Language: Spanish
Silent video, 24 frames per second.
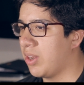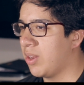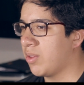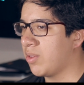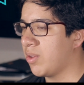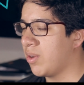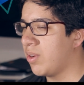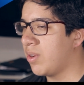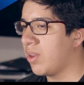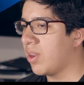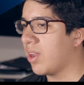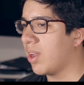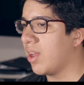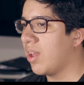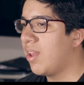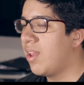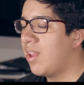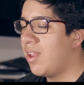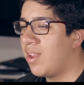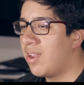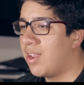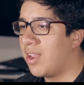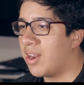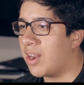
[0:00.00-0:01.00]
electrónica.
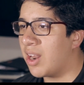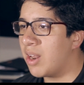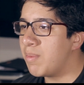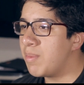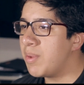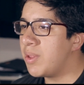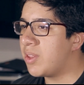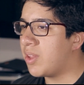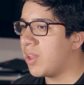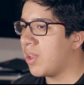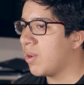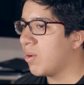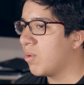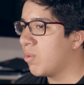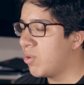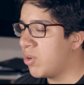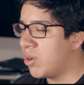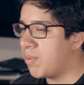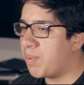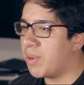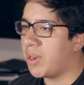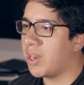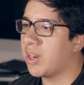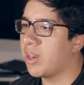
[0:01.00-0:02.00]
Y realmente uno
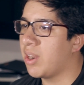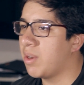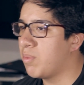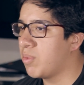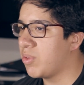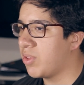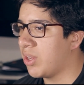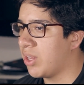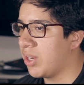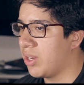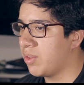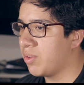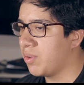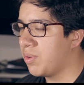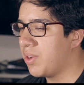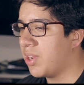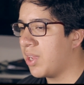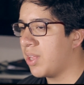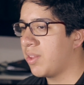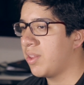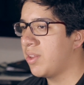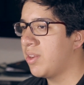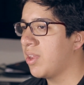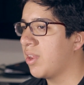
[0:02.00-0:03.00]
para crear música
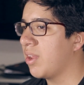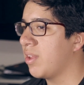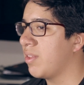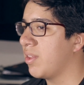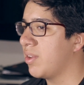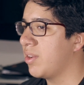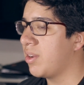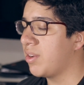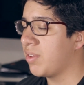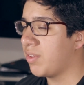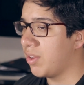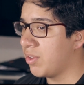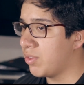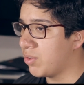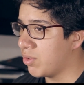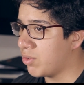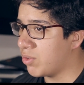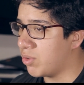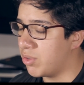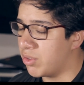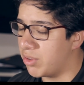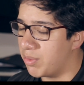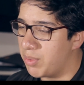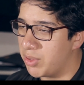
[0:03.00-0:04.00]
electrónica tiene que tener ciertos
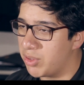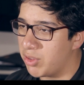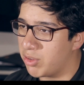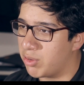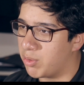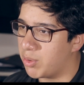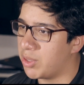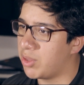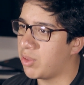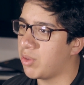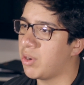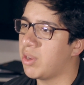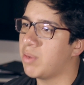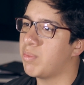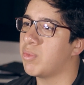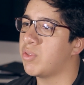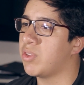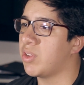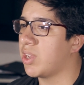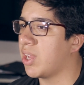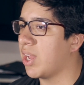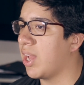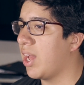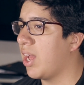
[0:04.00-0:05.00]
conocimientos sobre teoría
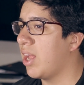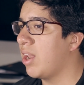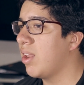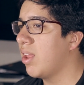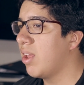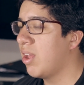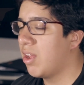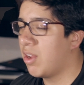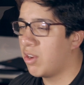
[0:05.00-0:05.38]
musical,